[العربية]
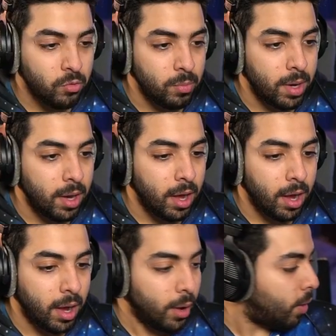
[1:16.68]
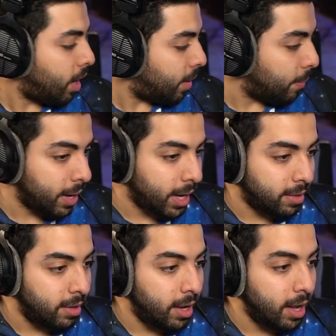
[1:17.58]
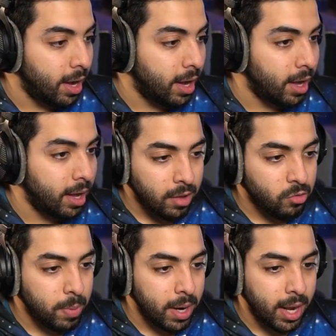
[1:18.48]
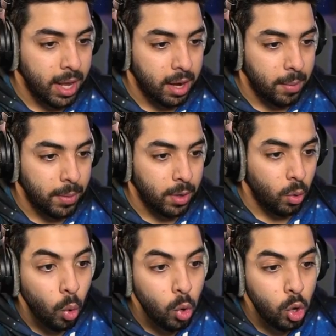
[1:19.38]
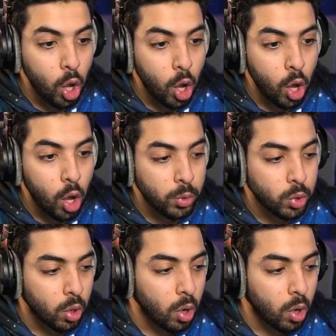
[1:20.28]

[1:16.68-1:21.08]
بسم الله وعلى بركه الله رسبنا يا الربع اوه ما شاء